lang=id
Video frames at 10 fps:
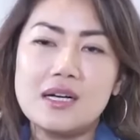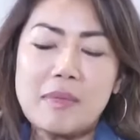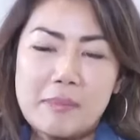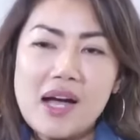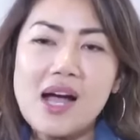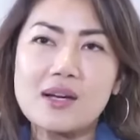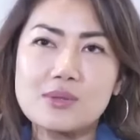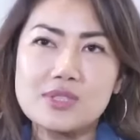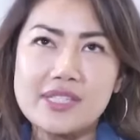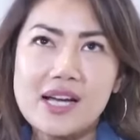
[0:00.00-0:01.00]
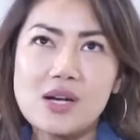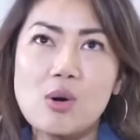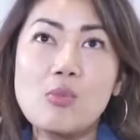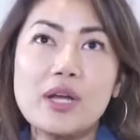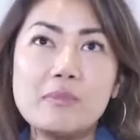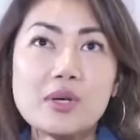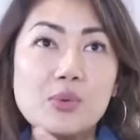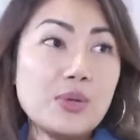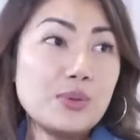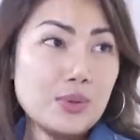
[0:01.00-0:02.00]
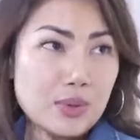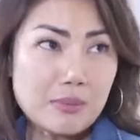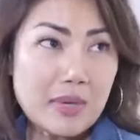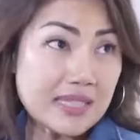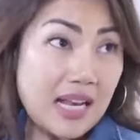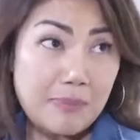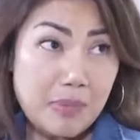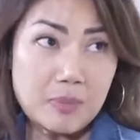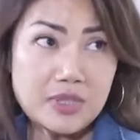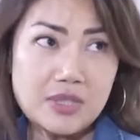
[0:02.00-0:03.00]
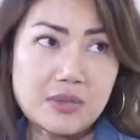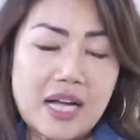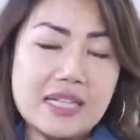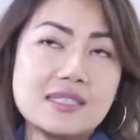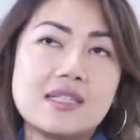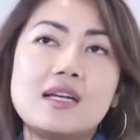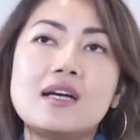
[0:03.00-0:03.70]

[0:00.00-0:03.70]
memang harusnya ngomongin berdua dulu masalah apapun itu kan.